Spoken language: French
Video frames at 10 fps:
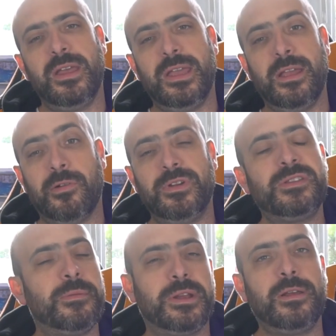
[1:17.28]
Et en fait,
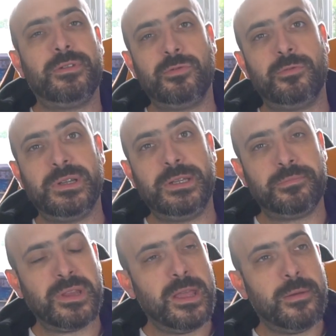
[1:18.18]
ces mecs-là avaient tout compris.
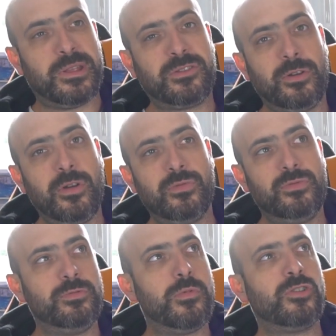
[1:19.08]
Parce que quand
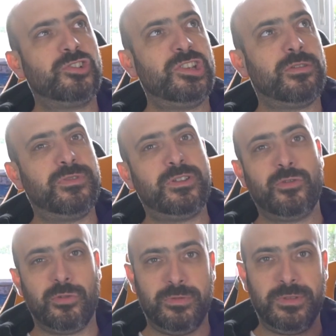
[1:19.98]
vous vous branchez en fait
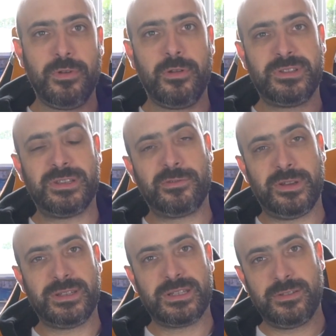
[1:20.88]
sur le vivant, et c'est ce que
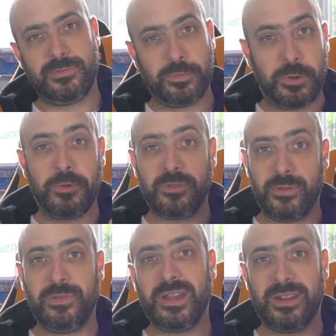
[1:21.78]
l'exercice vous propose
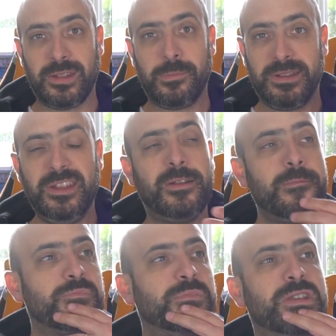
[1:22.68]
de faire et d'interpréter, hein,
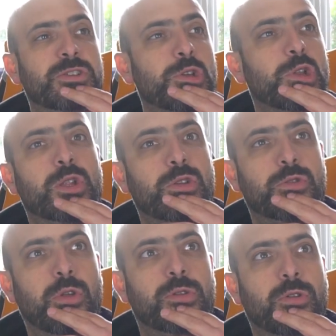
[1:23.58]
bien sûr dans,
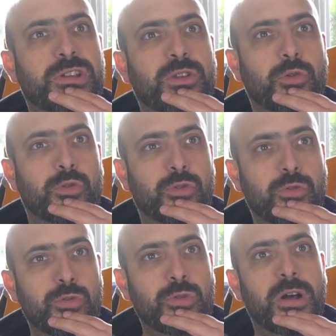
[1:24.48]
le cadre de ce
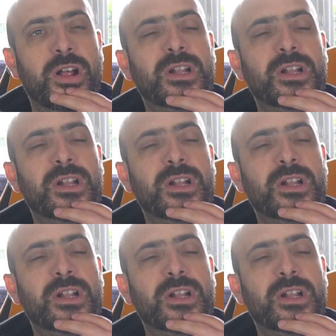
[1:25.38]
cours,